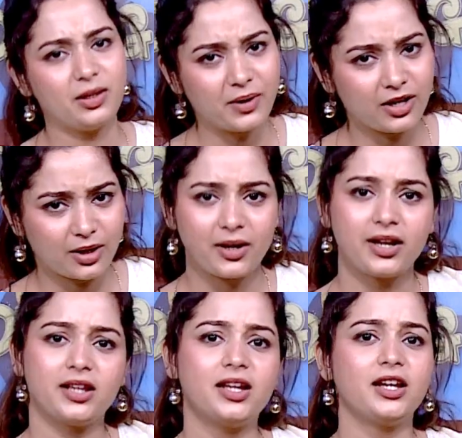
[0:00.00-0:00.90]
டீ பண்ணுற
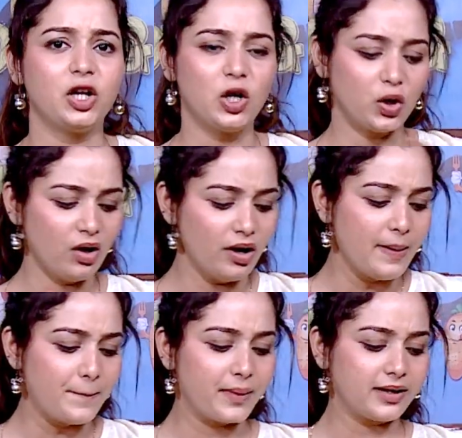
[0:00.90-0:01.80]
மாதிரி தான் இருக்கும்
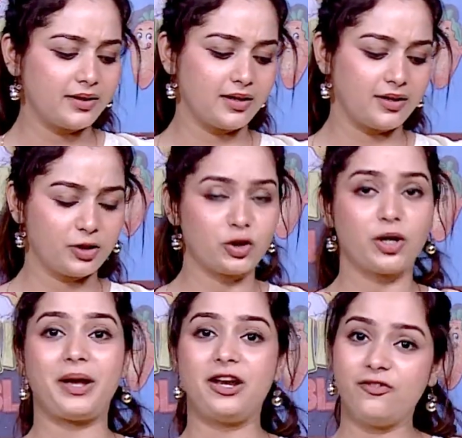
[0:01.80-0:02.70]
பட்
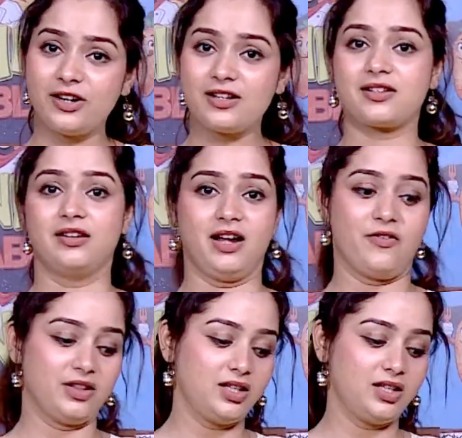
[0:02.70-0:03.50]
இதோட பெனிஃபிட்ஸ் நான்